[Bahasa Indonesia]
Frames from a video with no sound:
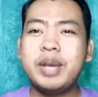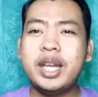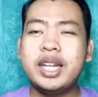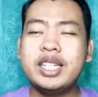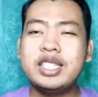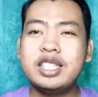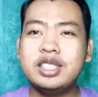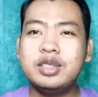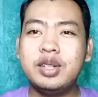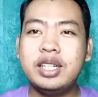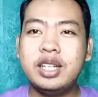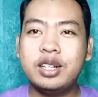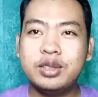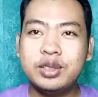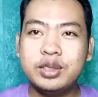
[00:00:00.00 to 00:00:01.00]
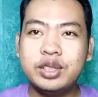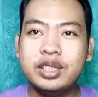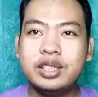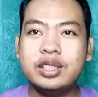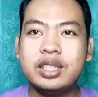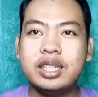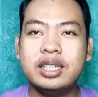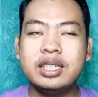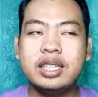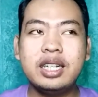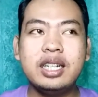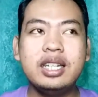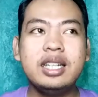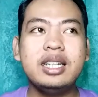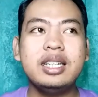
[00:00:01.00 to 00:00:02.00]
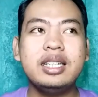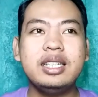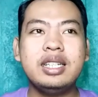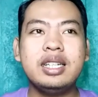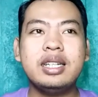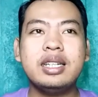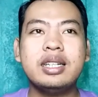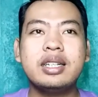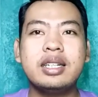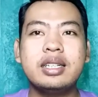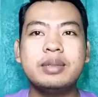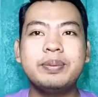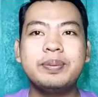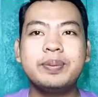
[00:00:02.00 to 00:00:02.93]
tes PNS kecuali aku gitu kan. Karena ya